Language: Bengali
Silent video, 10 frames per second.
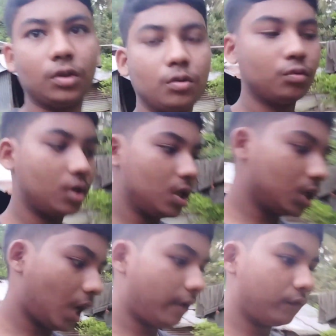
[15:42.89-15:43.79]
তো উঠিয়ে
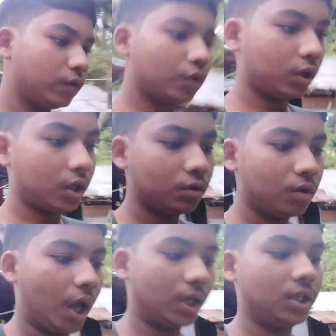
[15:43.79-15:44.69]
টাইম ফল কটা
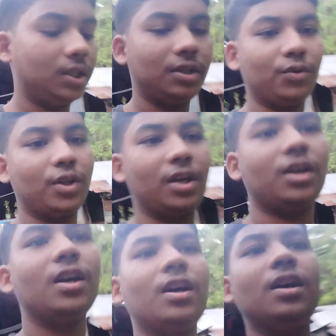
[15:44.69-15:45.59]
একটু লাগিয়ে দিই ওতে
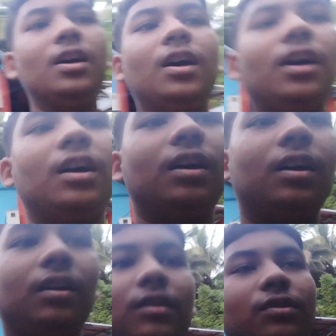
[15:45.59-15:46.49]

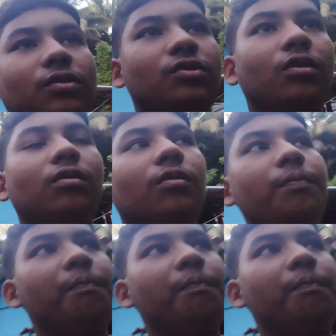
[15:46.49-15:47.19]
তো চলো